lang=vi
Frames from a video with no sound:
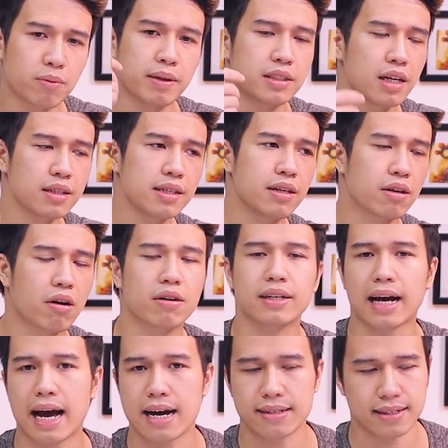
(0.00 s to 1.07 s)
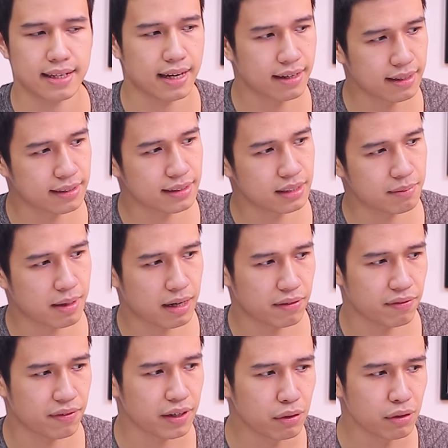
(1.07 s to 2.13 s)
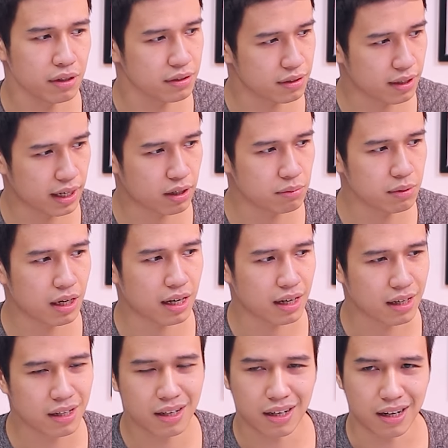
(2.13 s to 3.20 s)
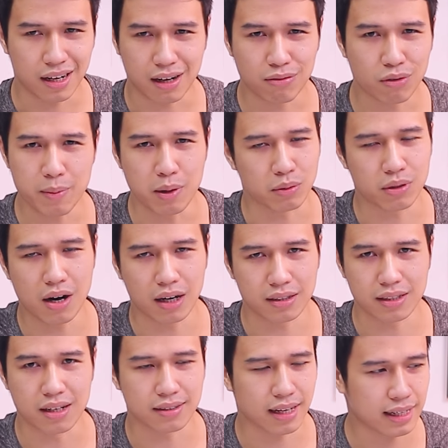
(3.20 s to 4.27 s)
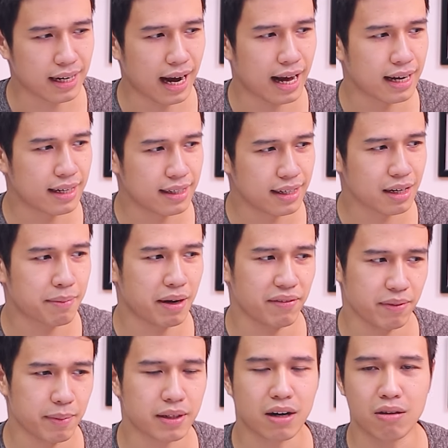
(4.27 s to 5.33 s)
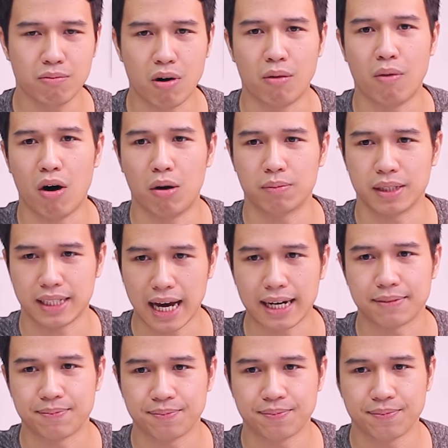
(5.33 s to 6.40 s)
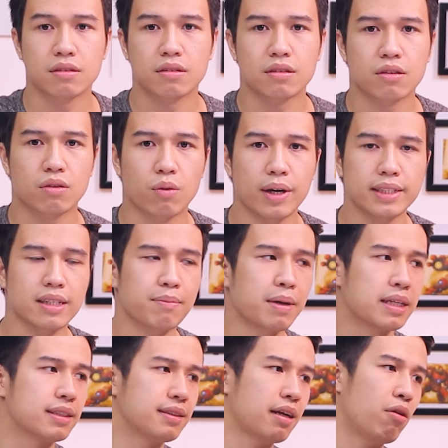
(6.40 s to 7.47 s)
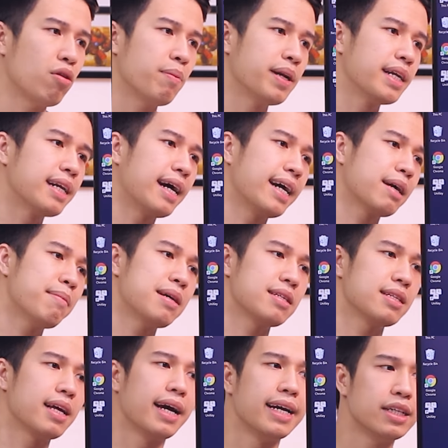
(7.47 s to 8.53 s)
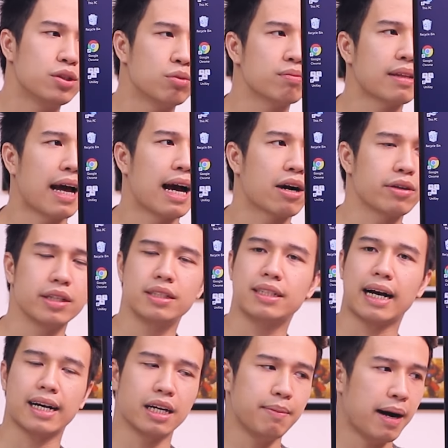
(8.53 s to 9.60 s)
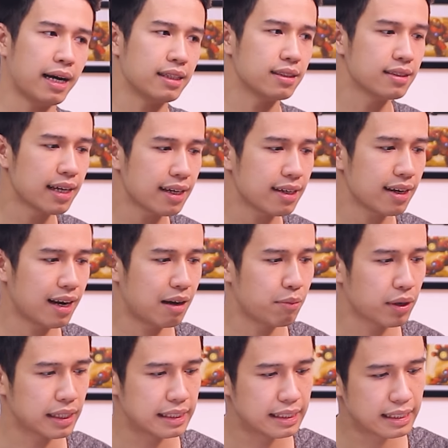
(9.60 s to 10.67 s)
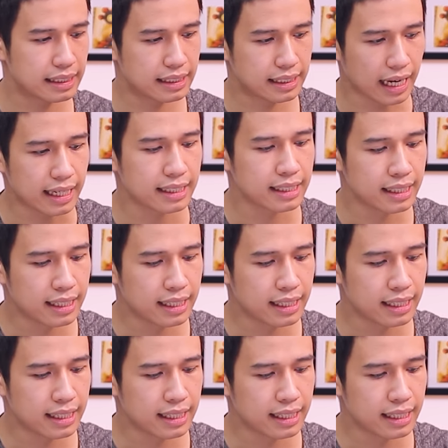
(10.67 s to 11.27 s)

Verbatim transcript: cái mặt trước nhìn nó gọn gàng sạch sẽ hơn nhưng mà vì nút ở dưới cũng như là à, không có biểu tượng gì hướng dẫn cả nên các bạn phải mất công mò mòm thời gian quay ra mặt sau của màn hình này các bạn sẽ thấy chúng ta có những thứ khá cơ bản thứ nhất là một cái chân